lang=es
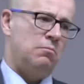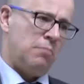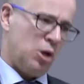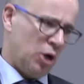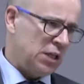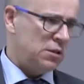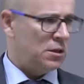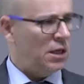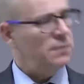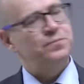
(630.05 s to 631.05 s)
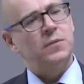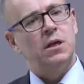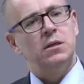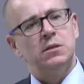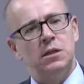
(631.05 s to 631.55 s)
violenta
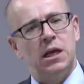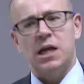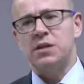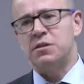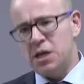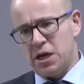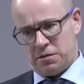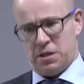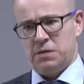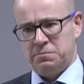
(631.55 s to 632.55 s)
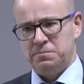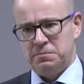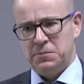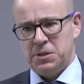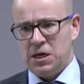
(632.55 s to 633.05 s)
de la izquierda
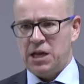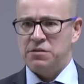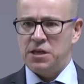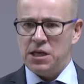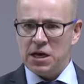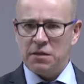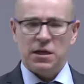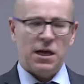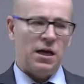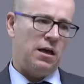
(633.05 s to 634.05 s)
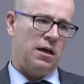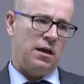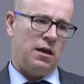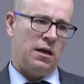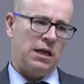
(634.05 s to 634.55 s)
la izquierda
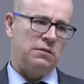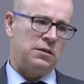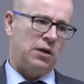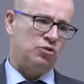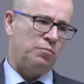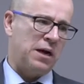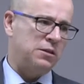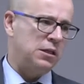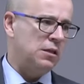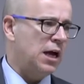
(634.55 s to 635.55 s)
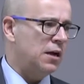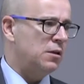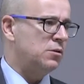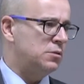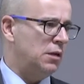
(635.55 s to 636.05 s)
eh, entre los
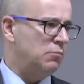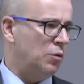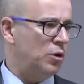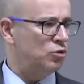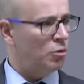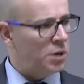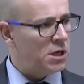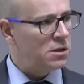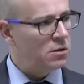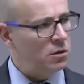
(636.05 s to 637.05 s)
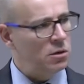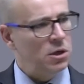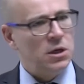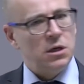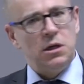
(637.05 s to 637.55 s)
partidarios del modelo soviético
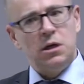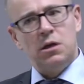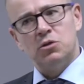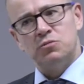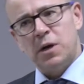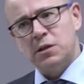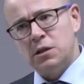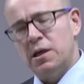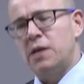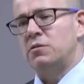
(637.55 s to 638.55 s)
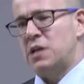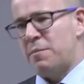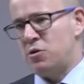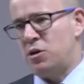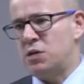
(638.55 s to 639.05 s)
y los partidarios, la
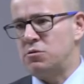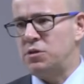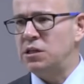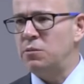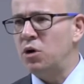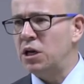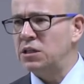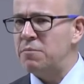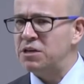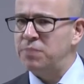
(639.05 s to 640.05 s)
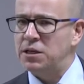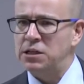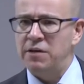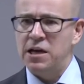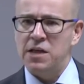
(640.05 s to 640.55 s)
mayoría socialdemócrata, más
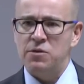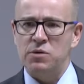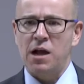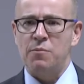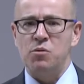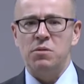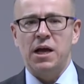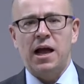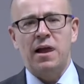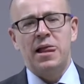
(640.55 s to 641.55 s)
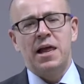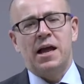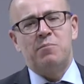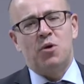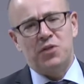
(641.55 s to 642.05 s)
partidaria de una república
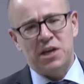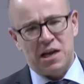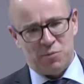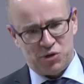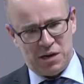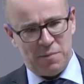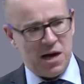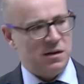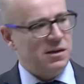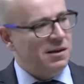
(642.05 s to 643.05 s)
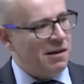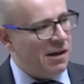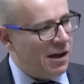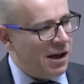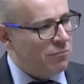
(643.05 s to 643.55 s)
que podríamos llamar
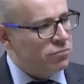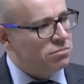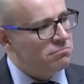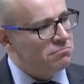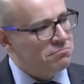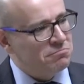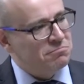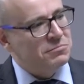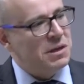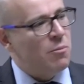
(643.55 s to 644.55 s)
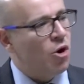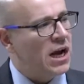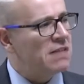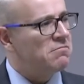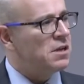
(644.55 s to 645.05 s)
eh,
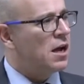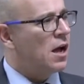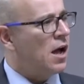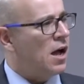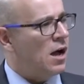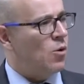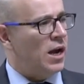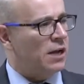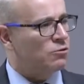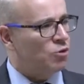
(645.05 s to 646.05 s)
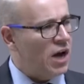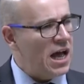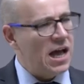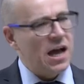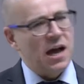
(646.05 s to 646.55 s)
democrática o
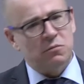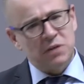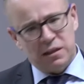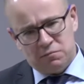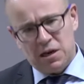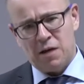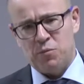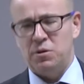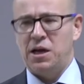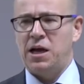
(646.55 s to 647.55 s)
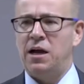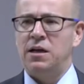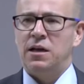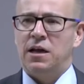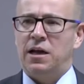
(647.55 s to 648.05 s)
electoral, o una, una república
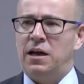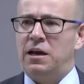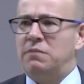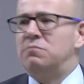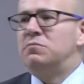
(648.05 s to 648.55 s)
eh,